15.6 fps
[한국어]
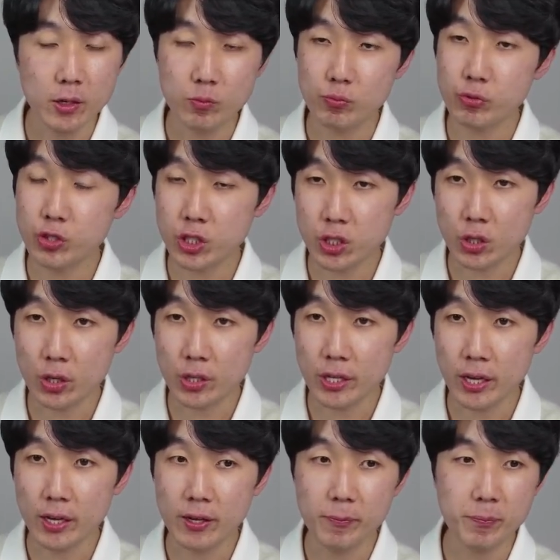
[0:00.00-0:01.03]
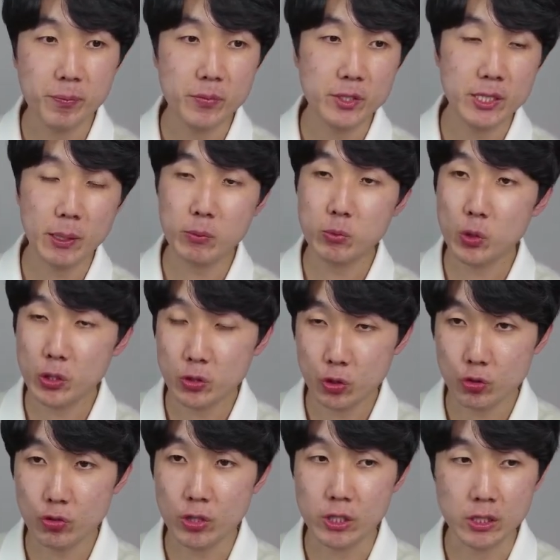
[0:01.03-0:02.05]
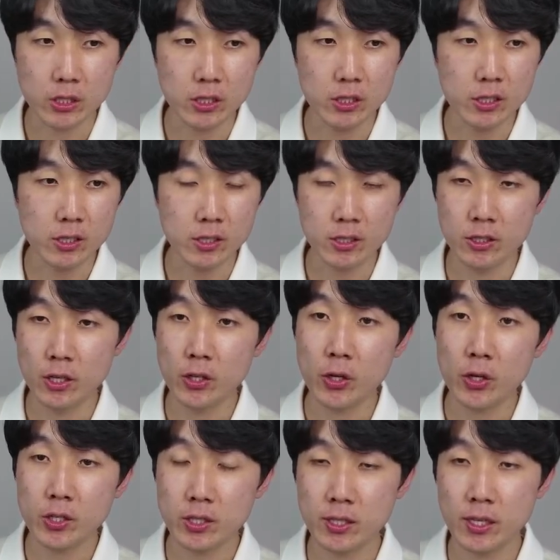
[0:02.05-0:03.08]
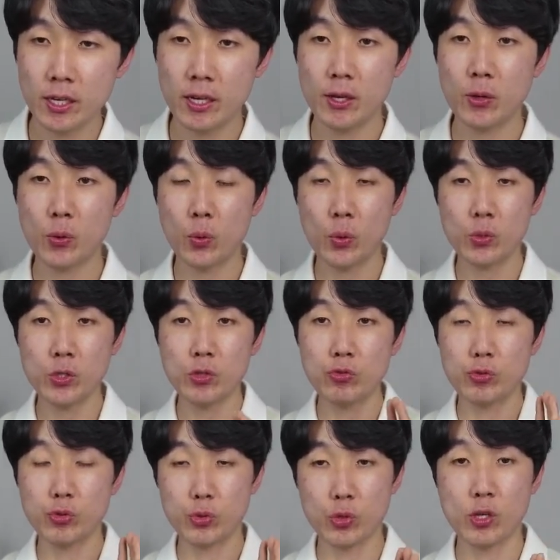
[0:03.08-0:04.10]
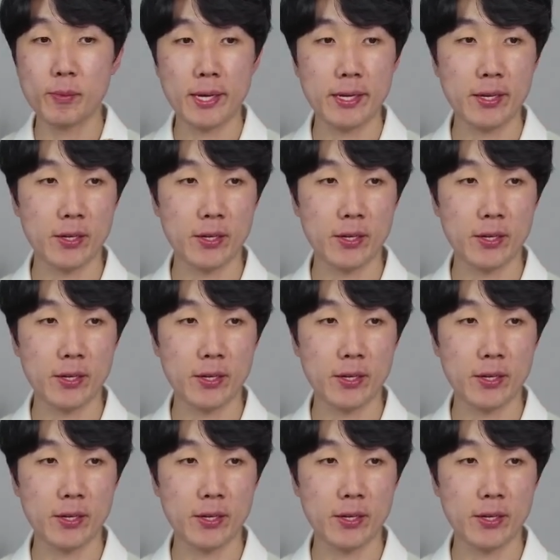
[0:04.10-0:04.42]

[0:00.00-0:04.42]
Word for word: 붙이거나 참조해서 쓸 수 있는 그런 형태의 코드 구조를 말해요.